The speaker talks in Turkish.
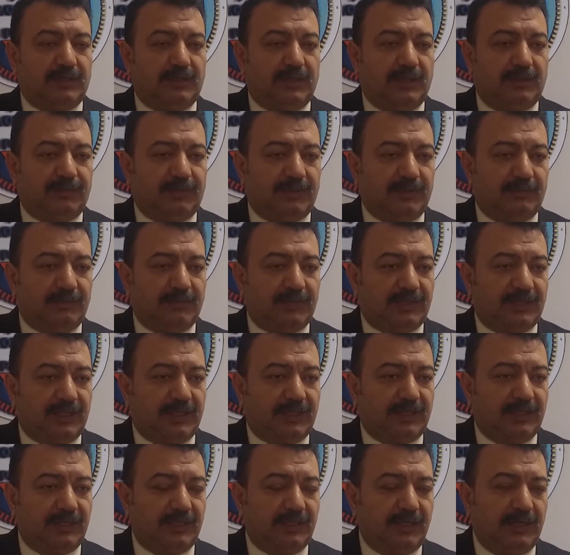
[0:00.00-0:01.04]
yaptığımız
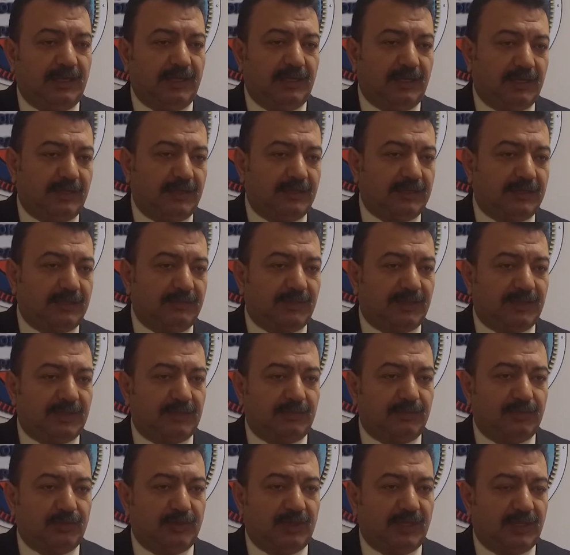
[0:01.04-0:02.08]
etin kısım
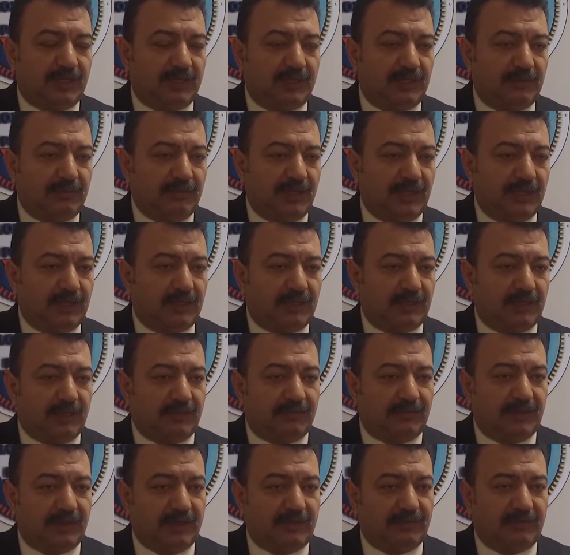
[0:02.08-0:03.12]
kısım bunlar kıymalıklar
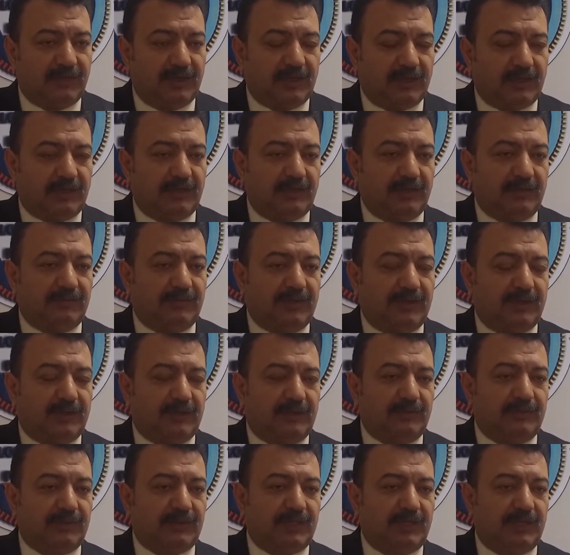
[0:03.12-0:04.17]
filan farklı
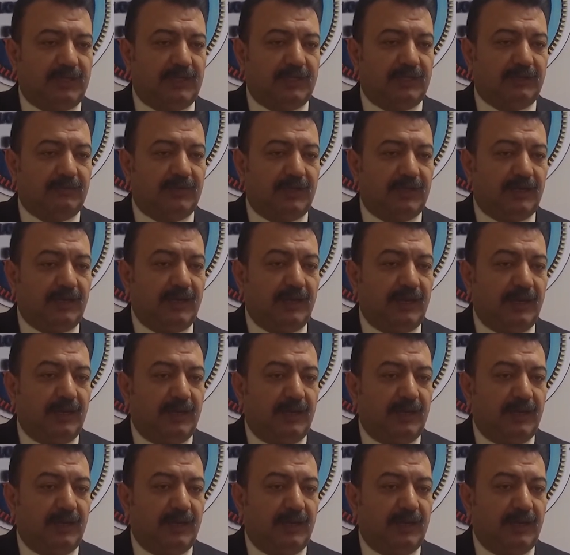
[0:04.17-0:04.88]
farklı bir şeyleri var.